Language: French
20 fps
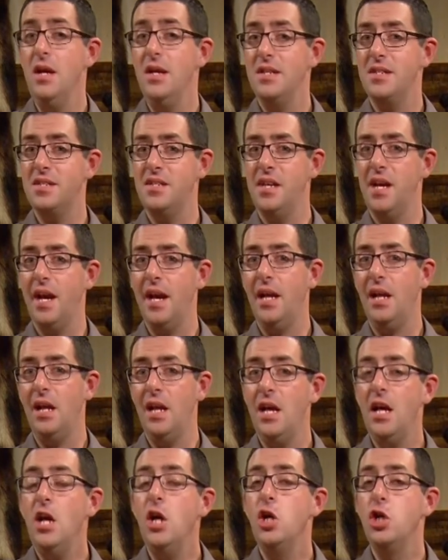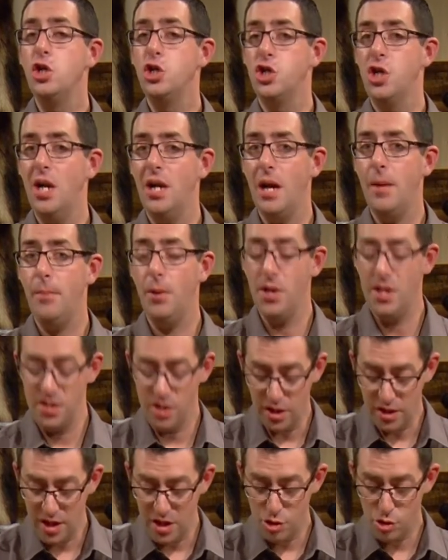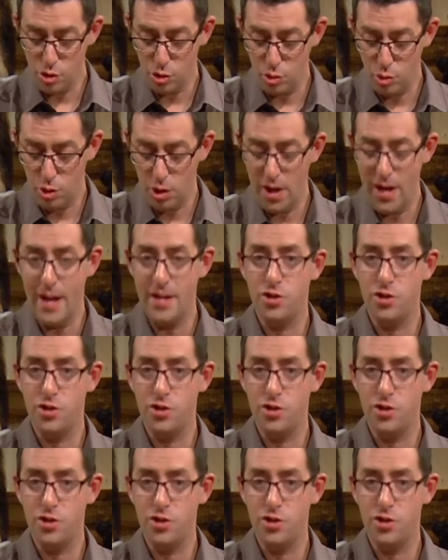C'est réglé. Je ne gèlerai pas des orteils, surtout que la